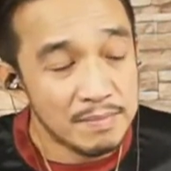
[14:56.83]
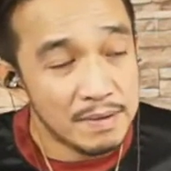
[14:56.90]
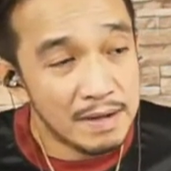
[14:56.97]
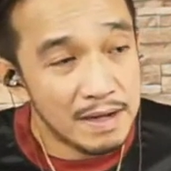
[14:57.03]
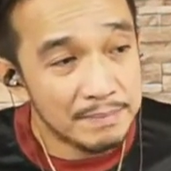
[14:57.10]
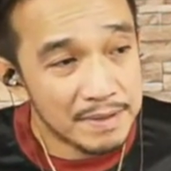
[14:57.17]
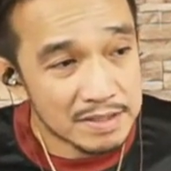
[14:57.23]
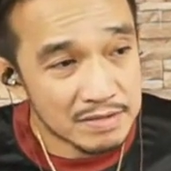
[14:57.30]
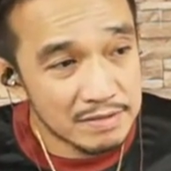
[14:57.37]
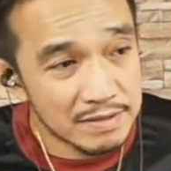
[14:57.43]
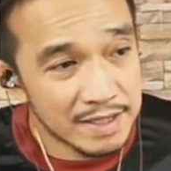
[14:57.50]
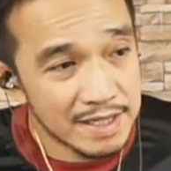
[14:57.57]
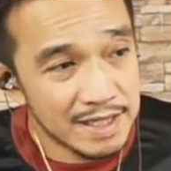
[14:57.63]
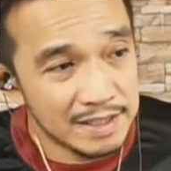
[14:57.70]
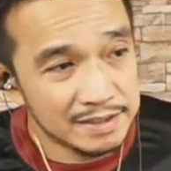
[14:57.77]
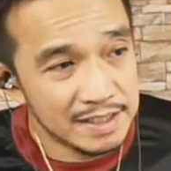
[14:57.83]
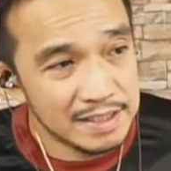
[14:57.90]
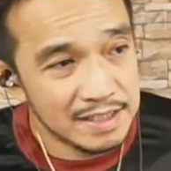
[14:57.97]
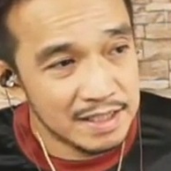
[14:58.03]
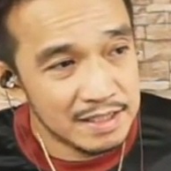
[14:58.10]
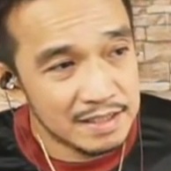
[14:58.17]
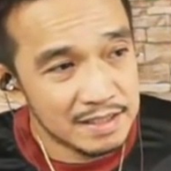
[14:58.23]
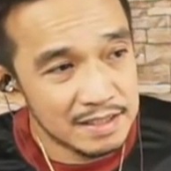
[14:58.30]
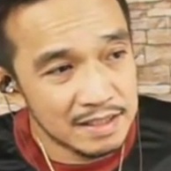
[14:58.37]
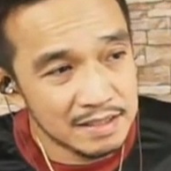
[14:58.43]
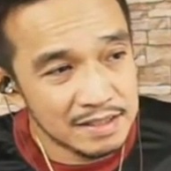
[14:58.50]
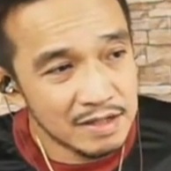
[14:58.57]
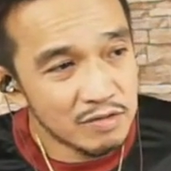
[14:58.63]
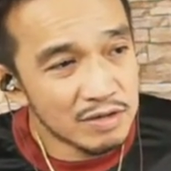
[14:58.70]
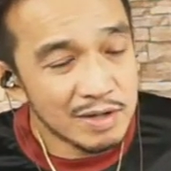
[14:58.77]
papapasukin natin yan.
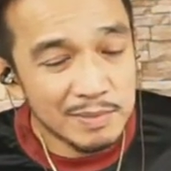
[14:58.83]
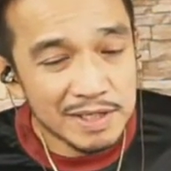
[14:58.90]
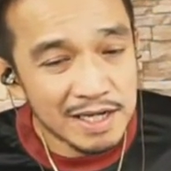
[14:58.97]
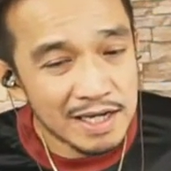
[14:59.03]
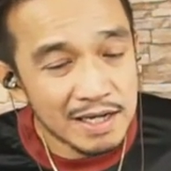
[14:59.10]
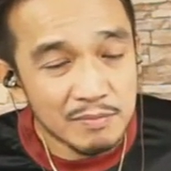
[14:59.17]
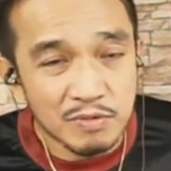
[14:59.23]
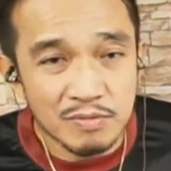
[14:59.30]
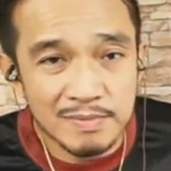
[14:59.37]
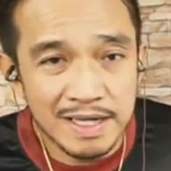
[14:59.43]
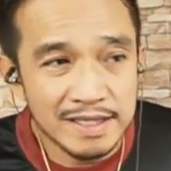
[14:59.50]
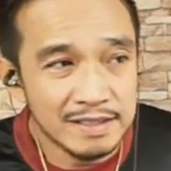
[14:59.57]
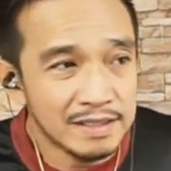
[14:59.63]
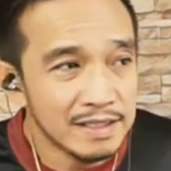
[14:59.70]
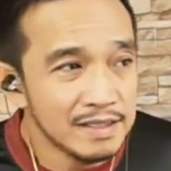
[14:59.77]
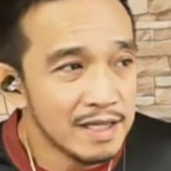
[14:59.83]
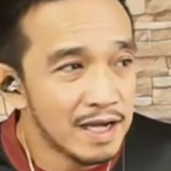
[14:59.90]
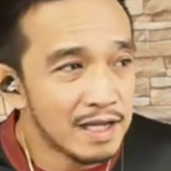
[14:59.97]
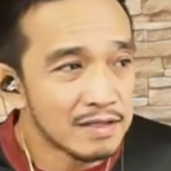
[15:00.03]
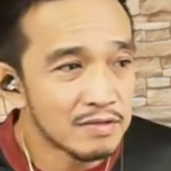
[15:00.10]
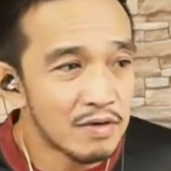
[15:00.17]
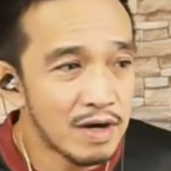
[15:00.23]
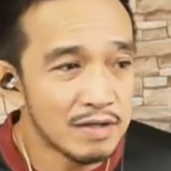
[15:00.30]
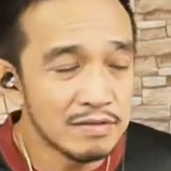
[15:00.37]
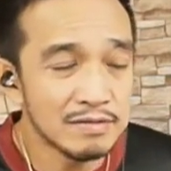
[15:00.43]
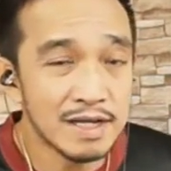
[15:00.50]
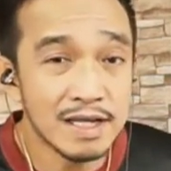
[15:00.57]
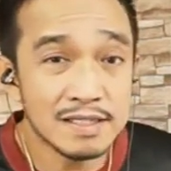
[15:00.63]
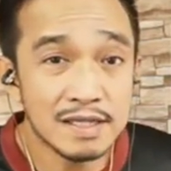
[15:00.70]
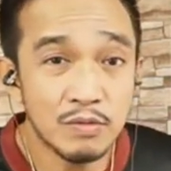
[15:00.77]
Hindi ko naman alam maintindihan ko anong
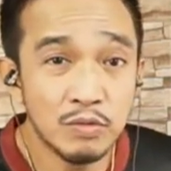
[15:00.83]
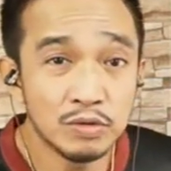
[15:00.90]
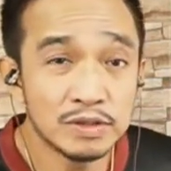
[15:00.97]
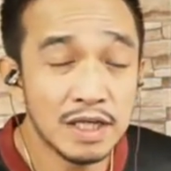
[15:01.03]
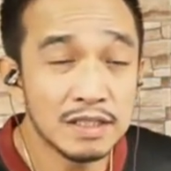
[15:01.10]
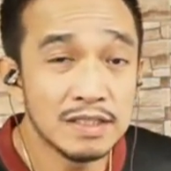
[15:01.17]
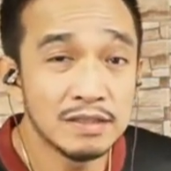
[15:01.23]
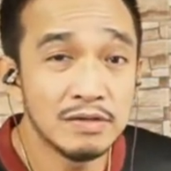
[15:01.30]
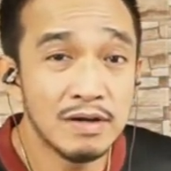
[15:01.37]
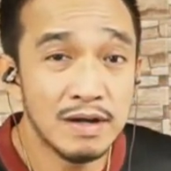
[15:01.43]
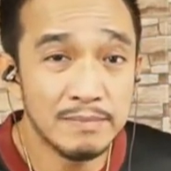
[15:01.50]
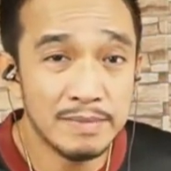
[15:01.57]
nasa utak nitong